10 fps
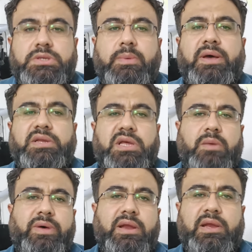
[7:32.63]
طبعا
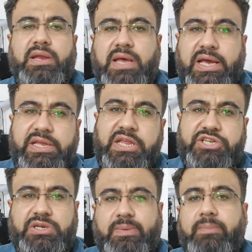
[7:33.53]
الخبر الاخير يا
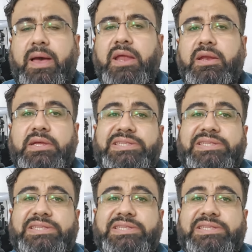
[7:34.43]
شباب عن